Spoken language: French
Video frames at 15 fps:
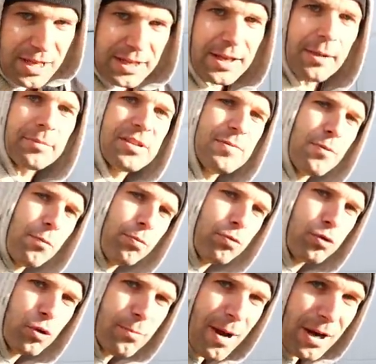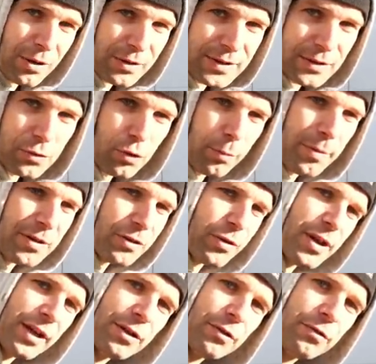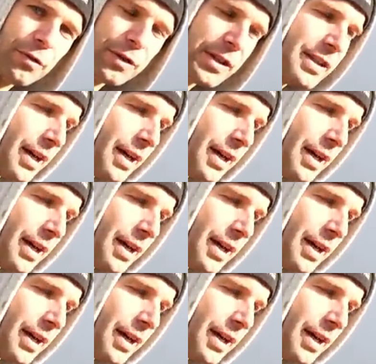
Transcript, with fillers: Il y a un petit peu plus de balance, c'est sûr, parce qu'il y a un enfant qui